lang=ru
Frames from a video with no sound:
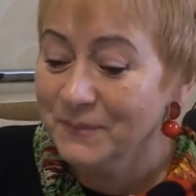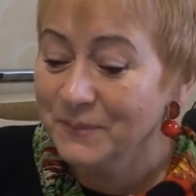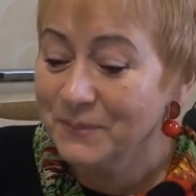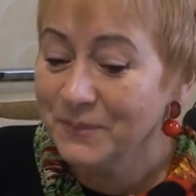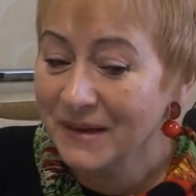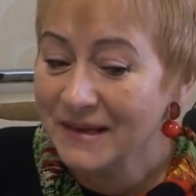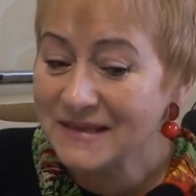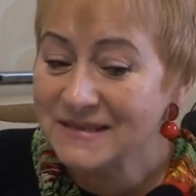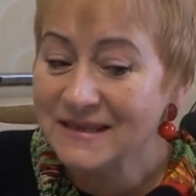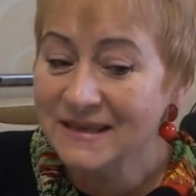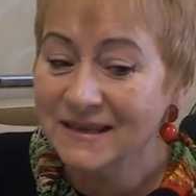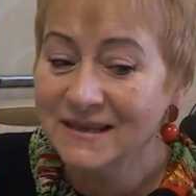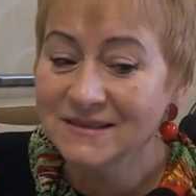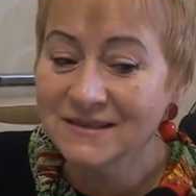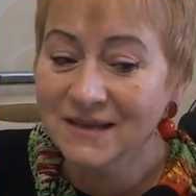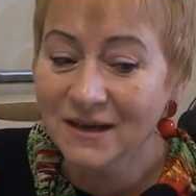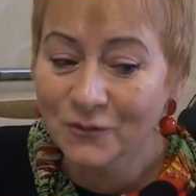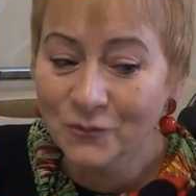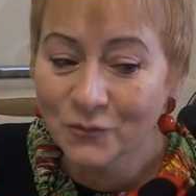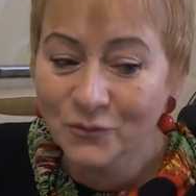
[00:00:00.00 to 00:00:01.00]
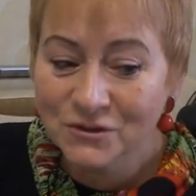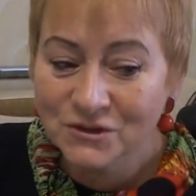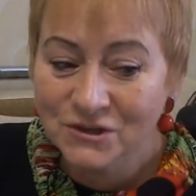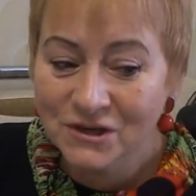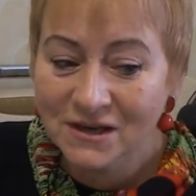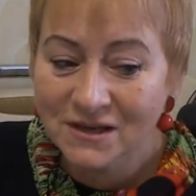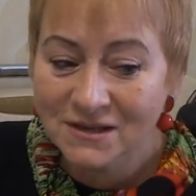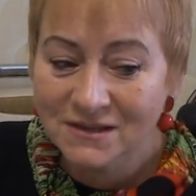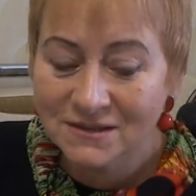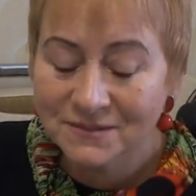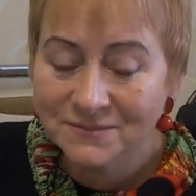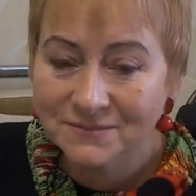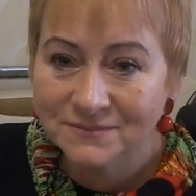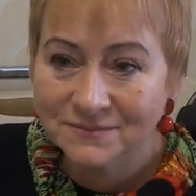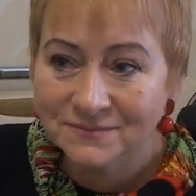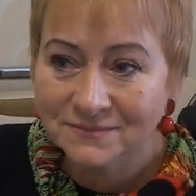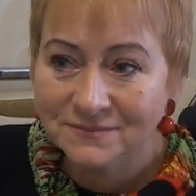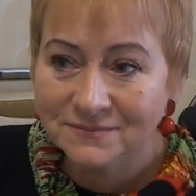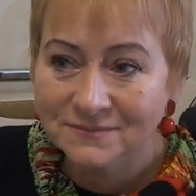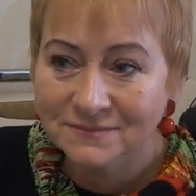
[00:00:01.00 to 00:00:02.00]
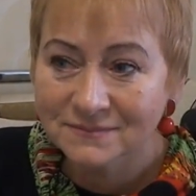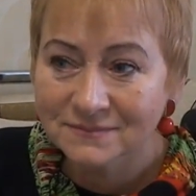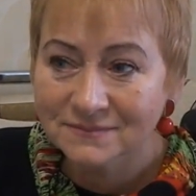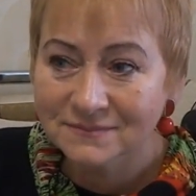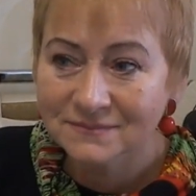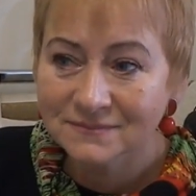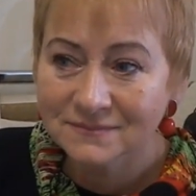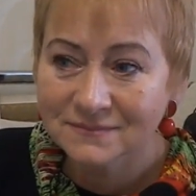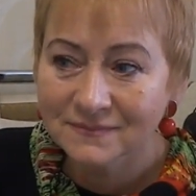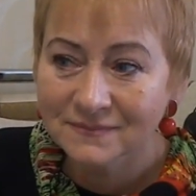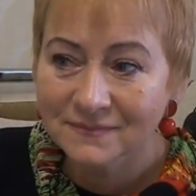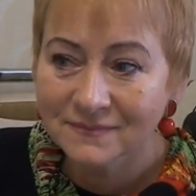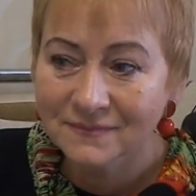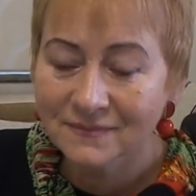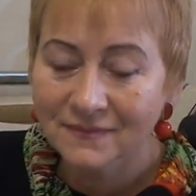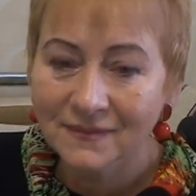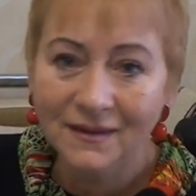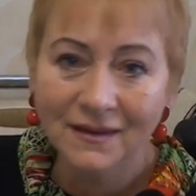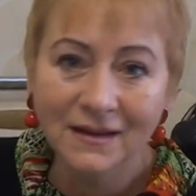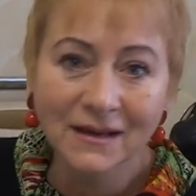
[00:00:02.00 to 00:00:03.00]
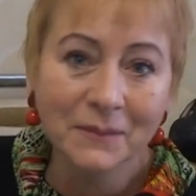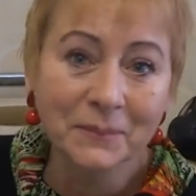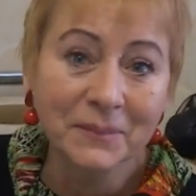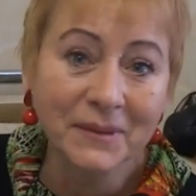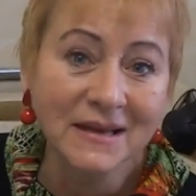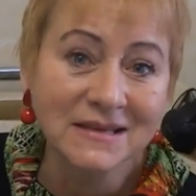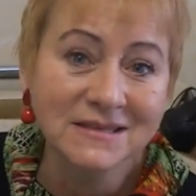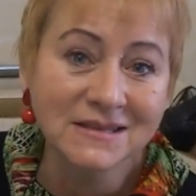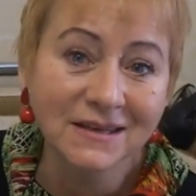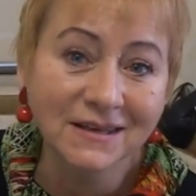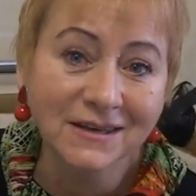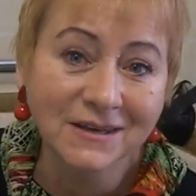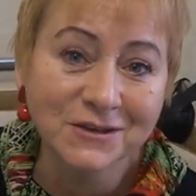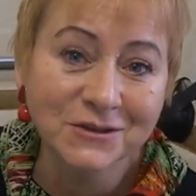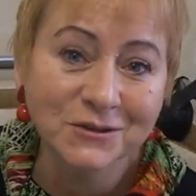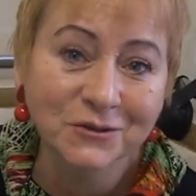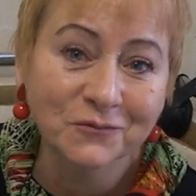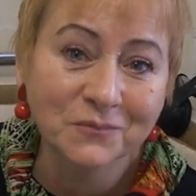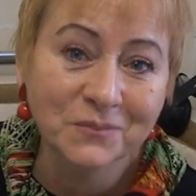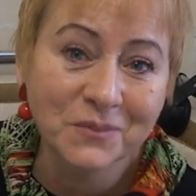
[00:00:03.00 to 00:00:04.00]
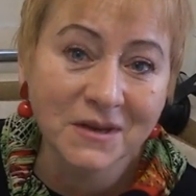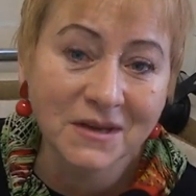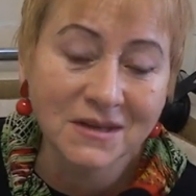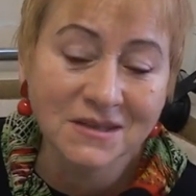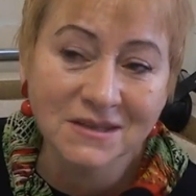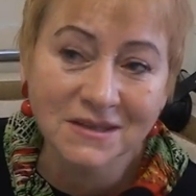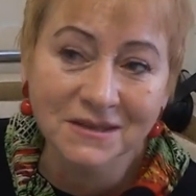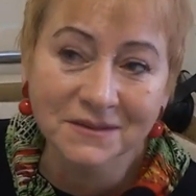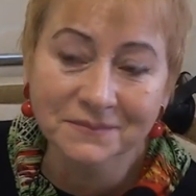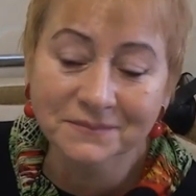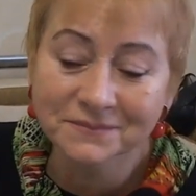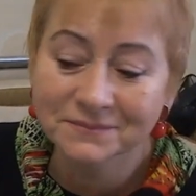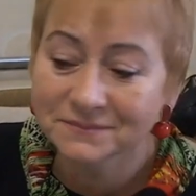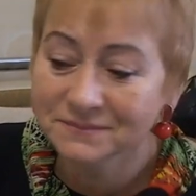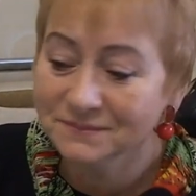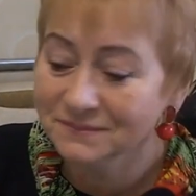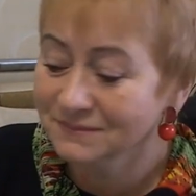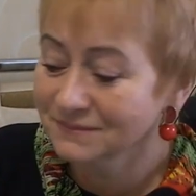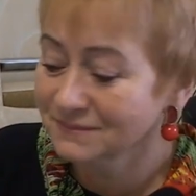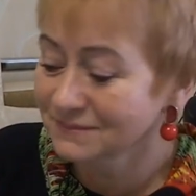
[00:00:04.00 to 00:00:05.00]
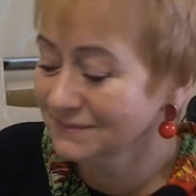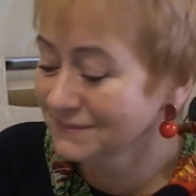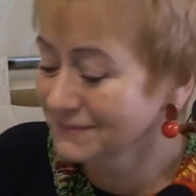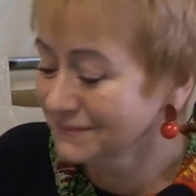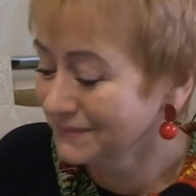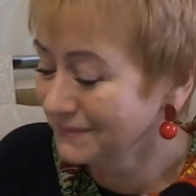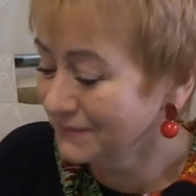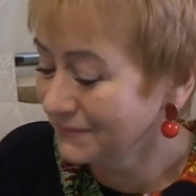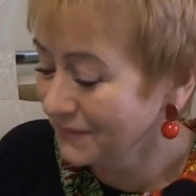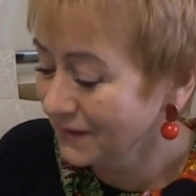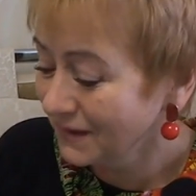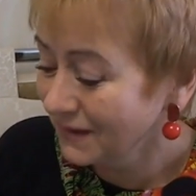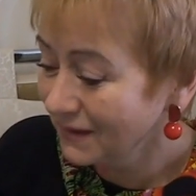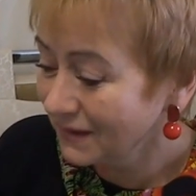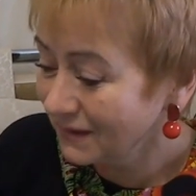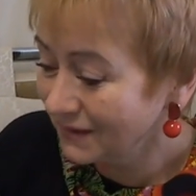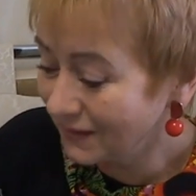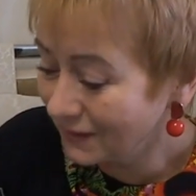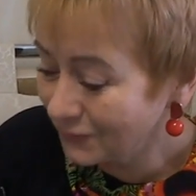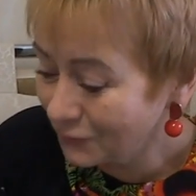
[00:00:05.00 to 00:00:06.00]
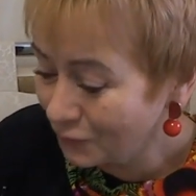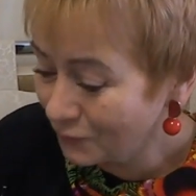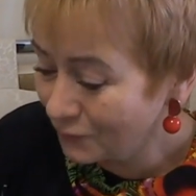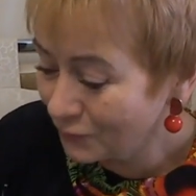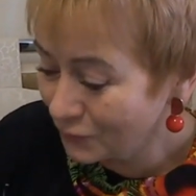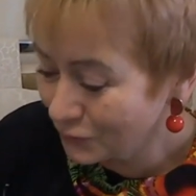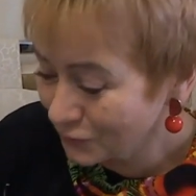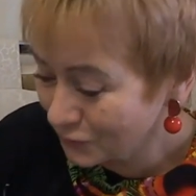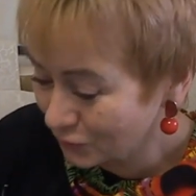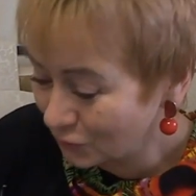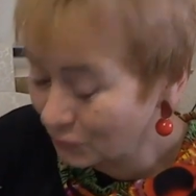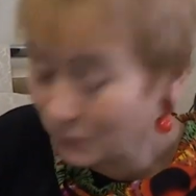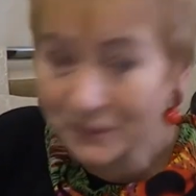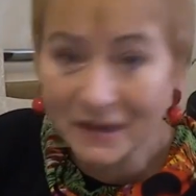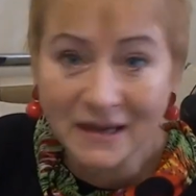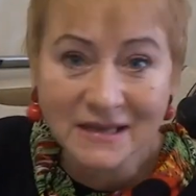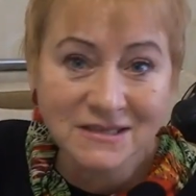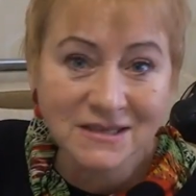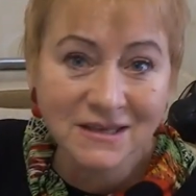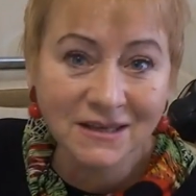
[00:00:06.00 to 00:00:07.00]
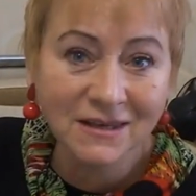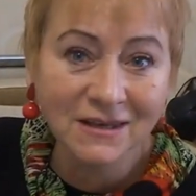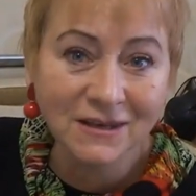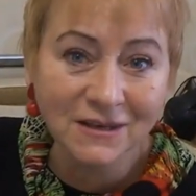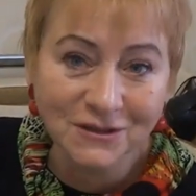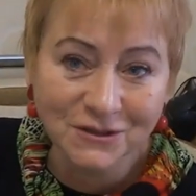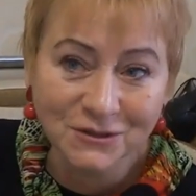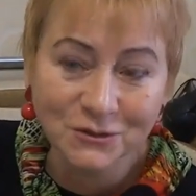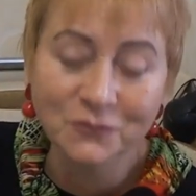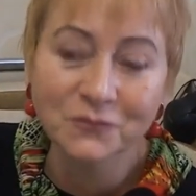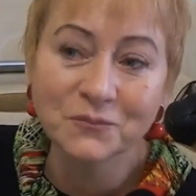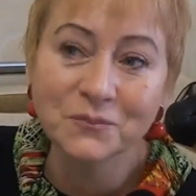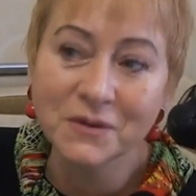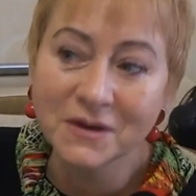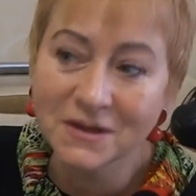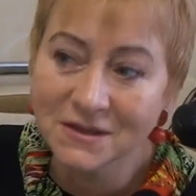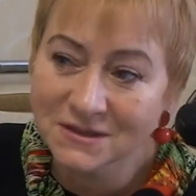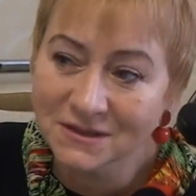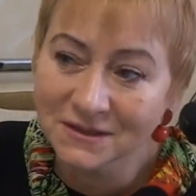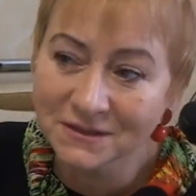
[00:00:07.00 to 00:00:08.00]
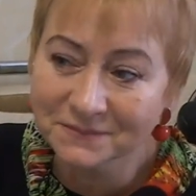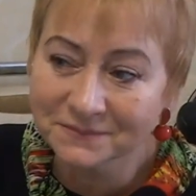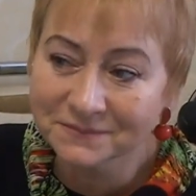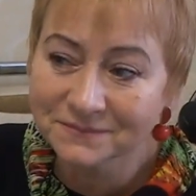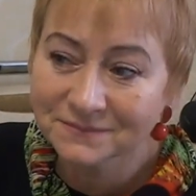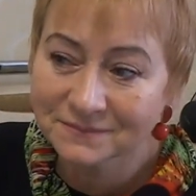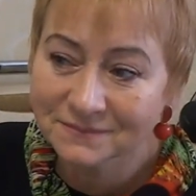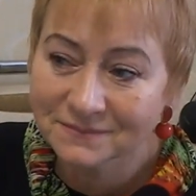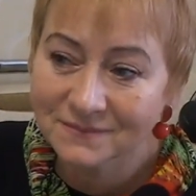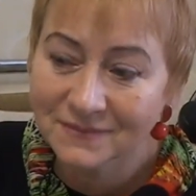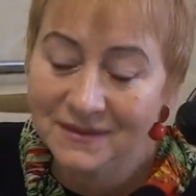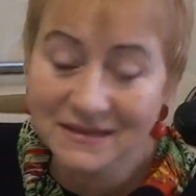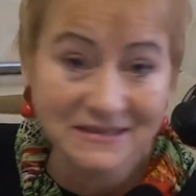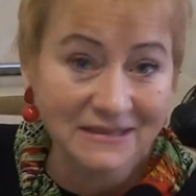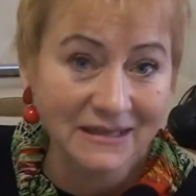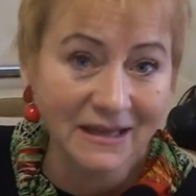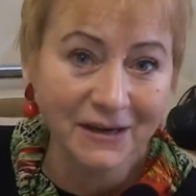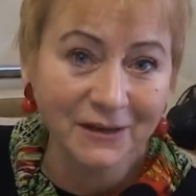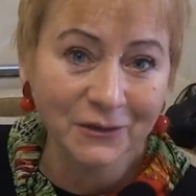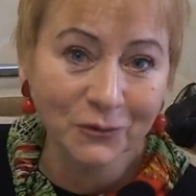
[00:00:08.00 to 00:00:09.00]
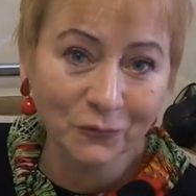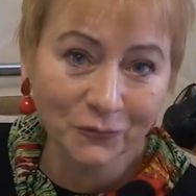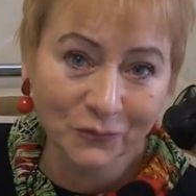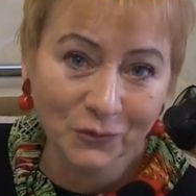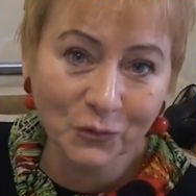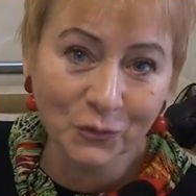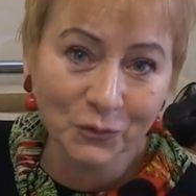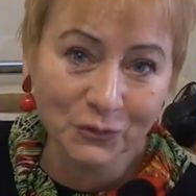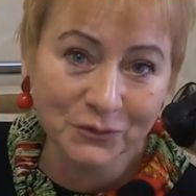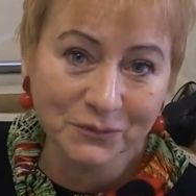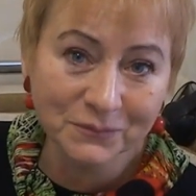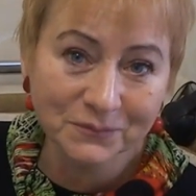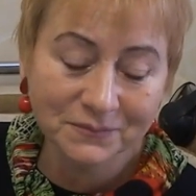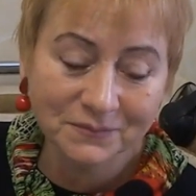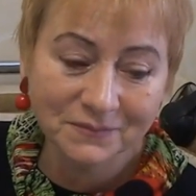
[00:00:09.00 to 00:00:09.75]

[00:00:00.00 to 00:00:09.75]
Праздники закончились. Или праздники еще впереди? Я думаю, что праздники еще впереди. Старый Новый год.